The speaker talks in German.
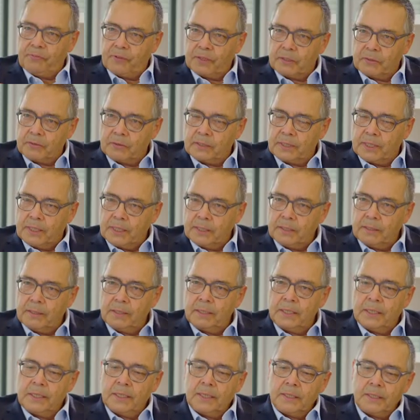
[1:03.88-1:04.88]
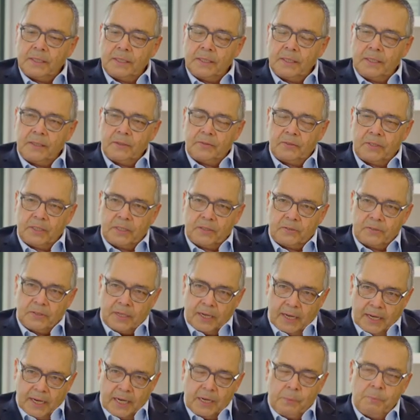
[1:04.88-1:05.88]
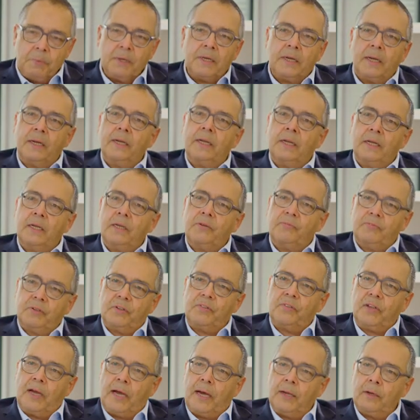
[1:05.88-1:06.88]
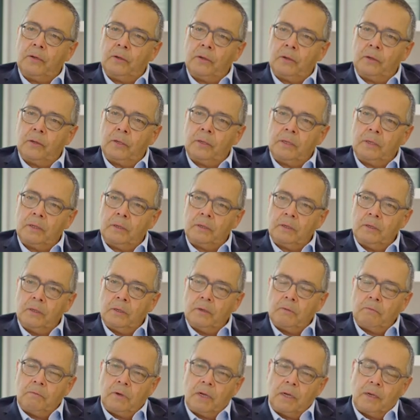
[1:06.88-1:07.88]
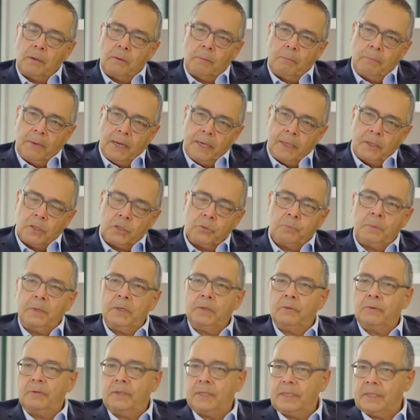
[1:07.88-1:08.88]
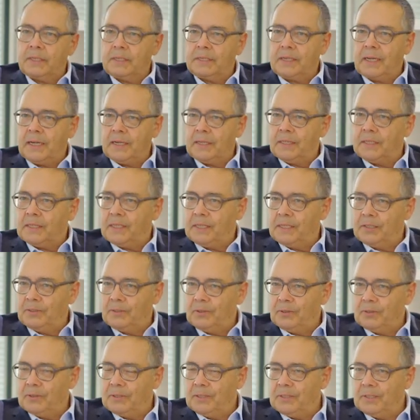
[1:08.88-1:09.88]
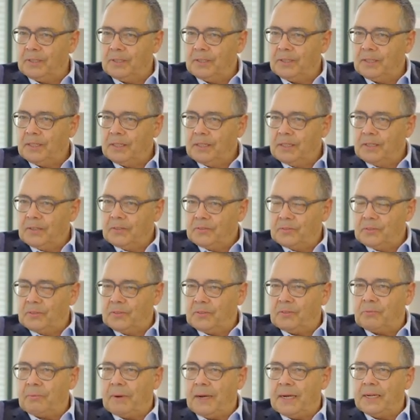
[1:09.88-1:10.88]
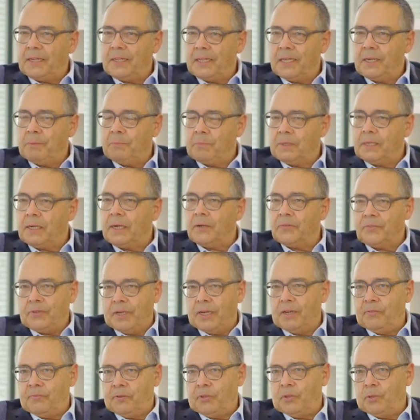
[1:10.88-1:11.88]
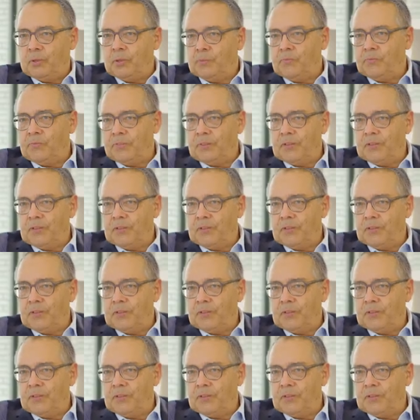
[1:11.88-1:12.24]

Fakultäten, die sich sehr eng miteinander verzahnen können, weil Management und digitale Technologien sind zwei Themen, die ganz eng verknüpft